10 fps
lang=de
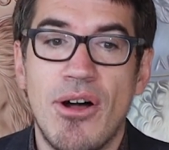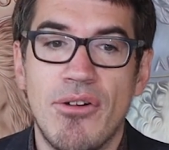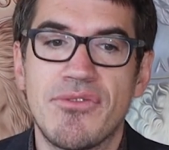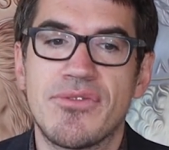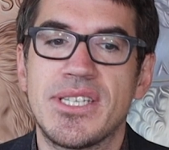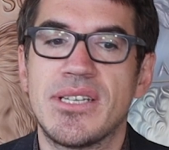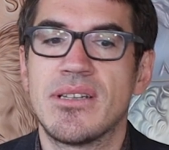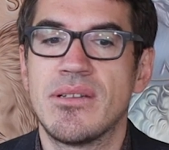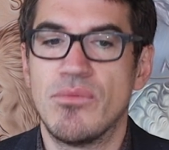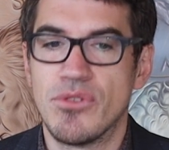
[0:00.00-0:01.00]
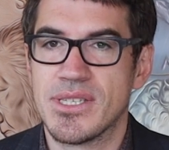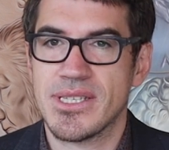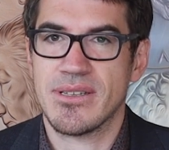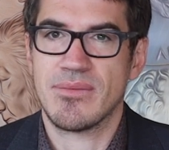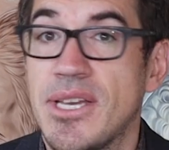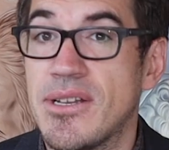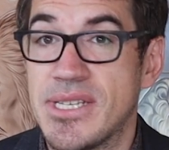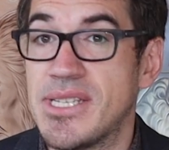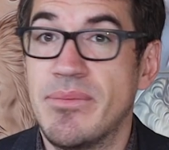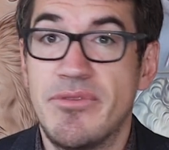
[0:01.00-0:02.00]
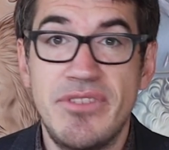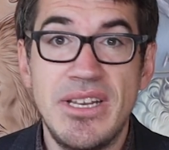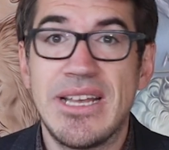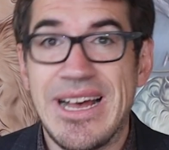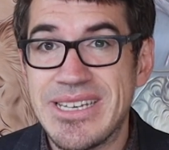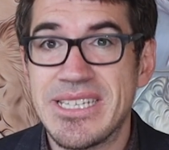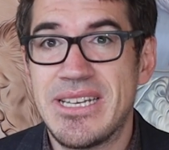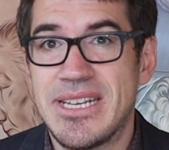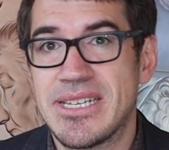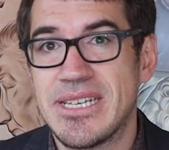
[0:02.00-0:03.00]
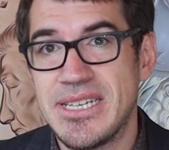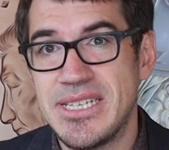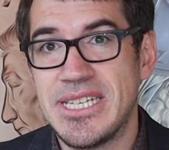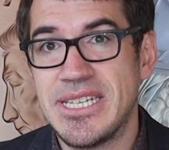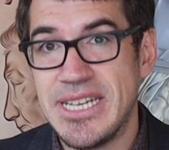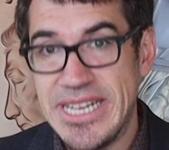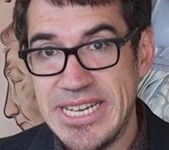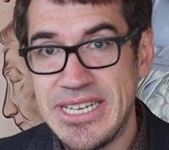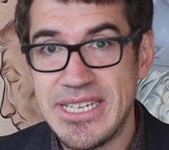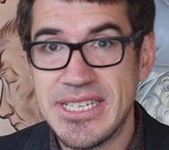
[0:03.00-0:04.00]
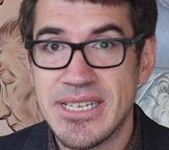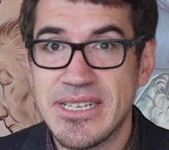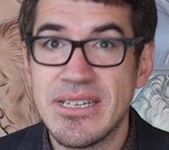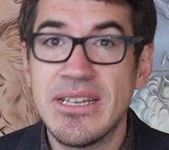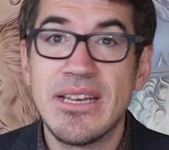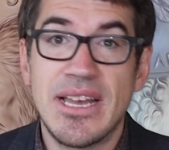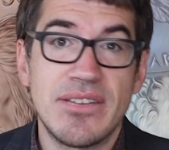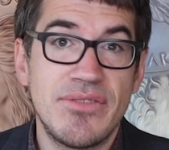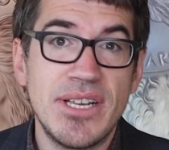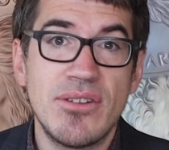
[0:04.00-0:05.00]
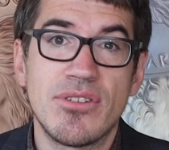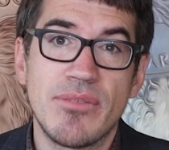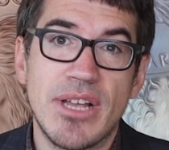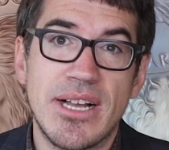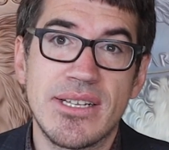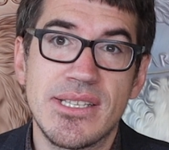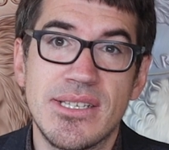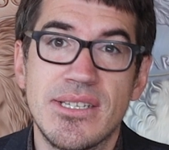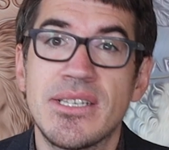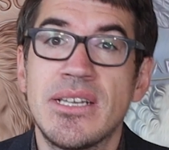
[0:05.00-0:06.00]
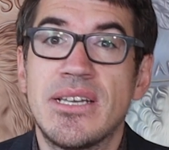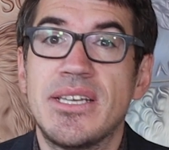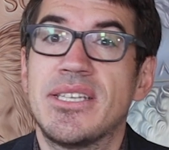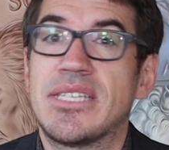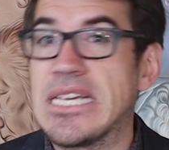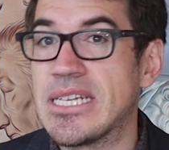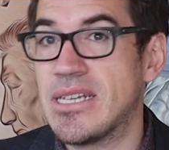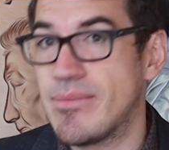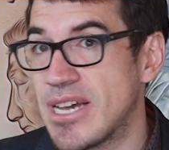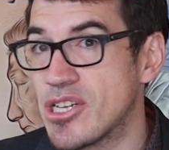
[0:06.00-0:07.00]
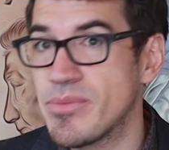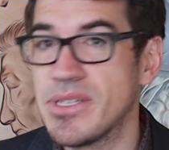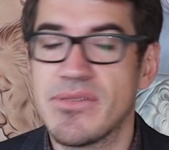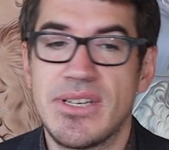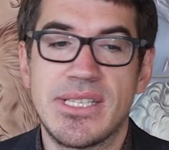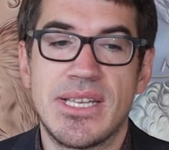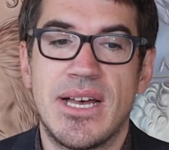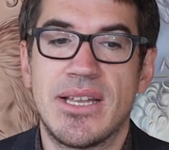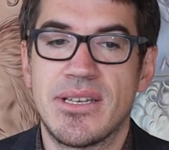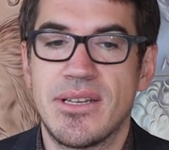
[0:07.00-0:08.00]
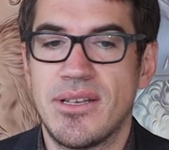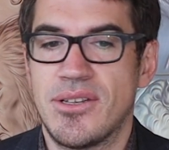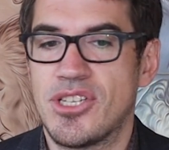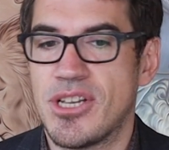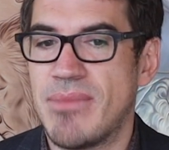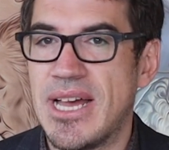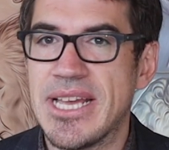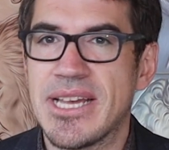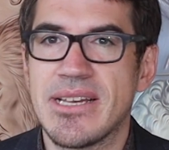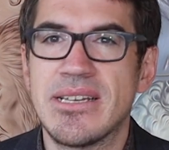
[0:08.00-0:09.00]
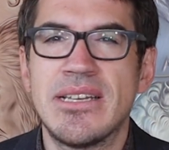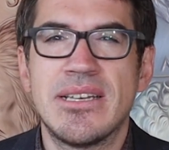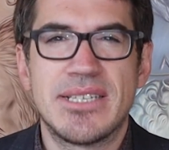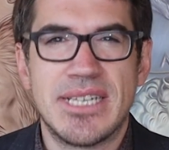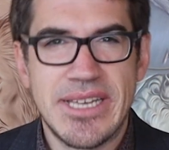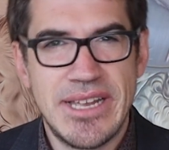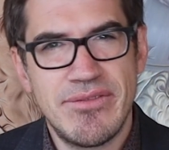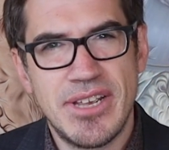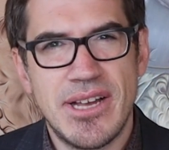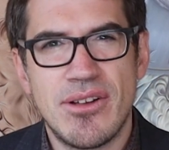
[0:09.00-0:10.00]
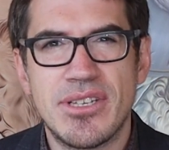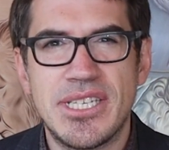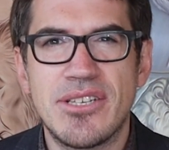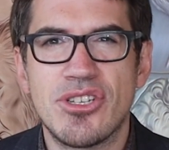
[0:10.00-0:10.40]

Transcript: auf den Münzen. Ja, und es gibt viele andere Länder, in denen ähnliche Entwicklungen im Gange sind. Ich denke da beispielsweise an äh, Jamaika. Da kennen wir ja auch die